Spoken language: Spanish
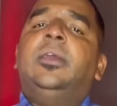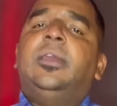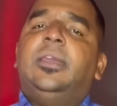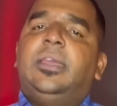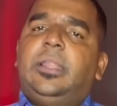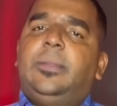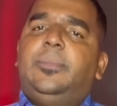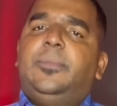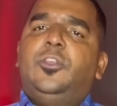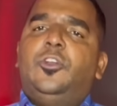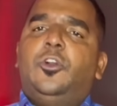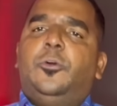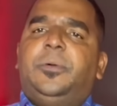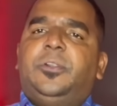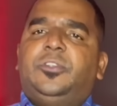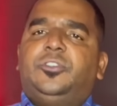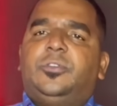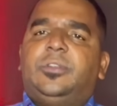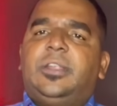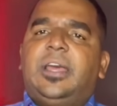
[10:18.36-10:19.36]
el mío
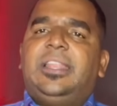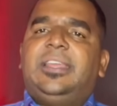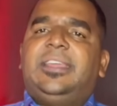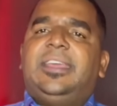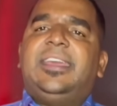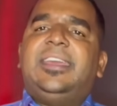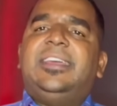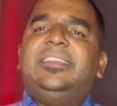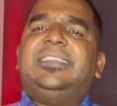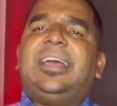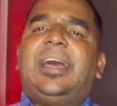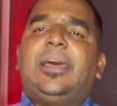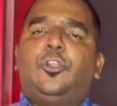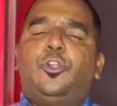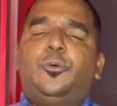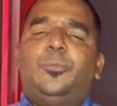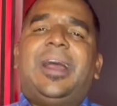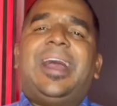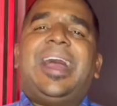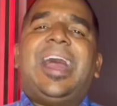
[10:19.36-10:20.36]
personal que es
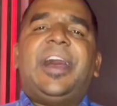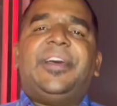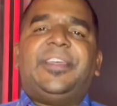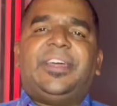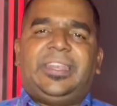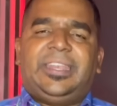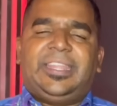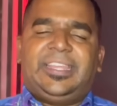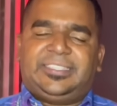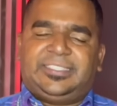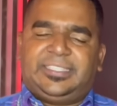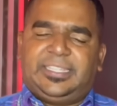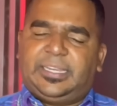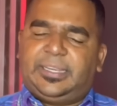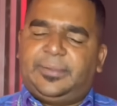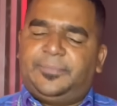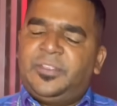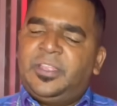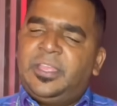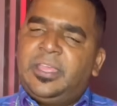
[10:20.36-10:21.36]
arroba Adam Lester.
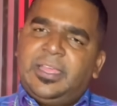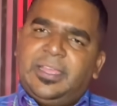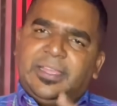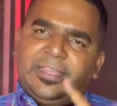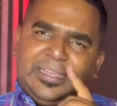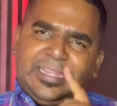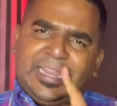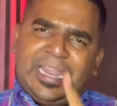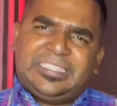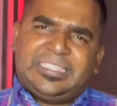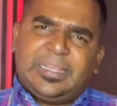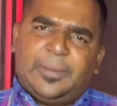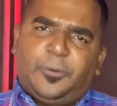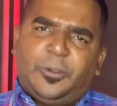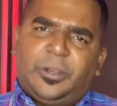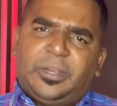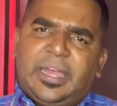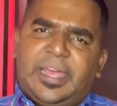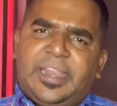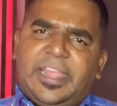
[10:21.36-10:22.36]
Gracias
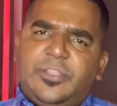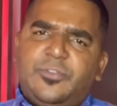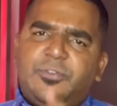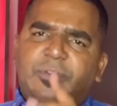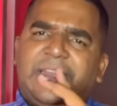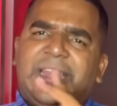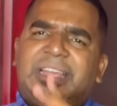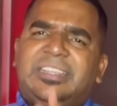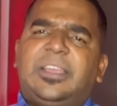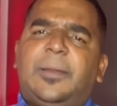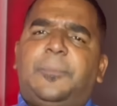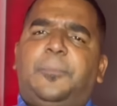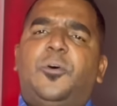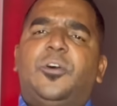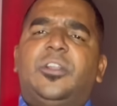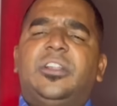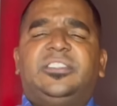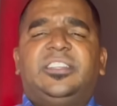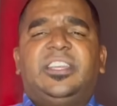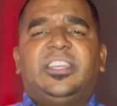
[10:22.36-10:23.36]
por el cariño y gracias
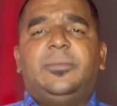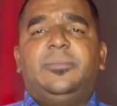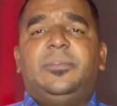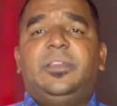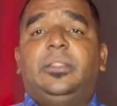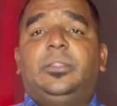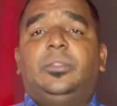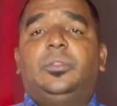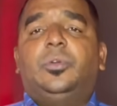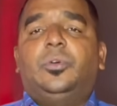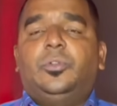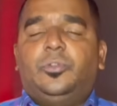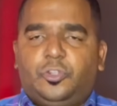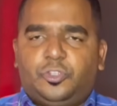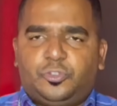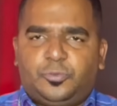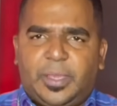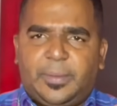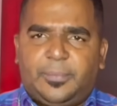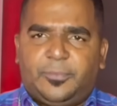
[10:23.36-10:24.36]
por el seguimiento.
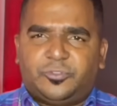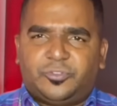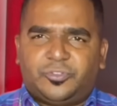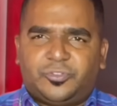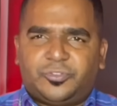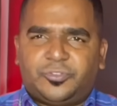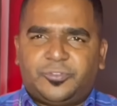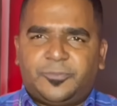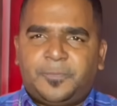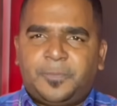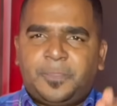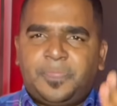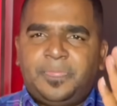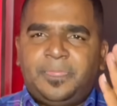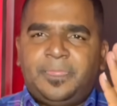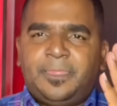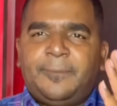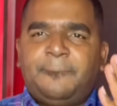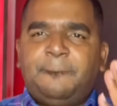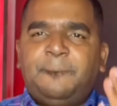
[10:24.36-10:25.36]
Nos vemos
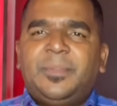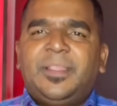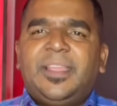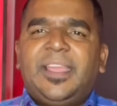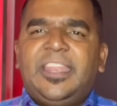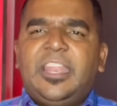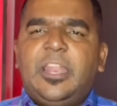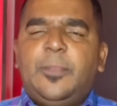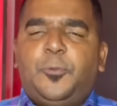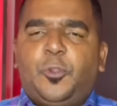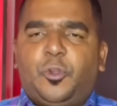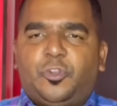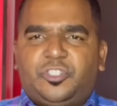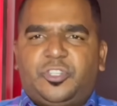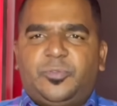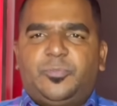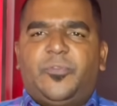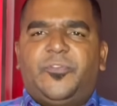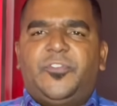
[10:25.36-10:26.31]
en el próximo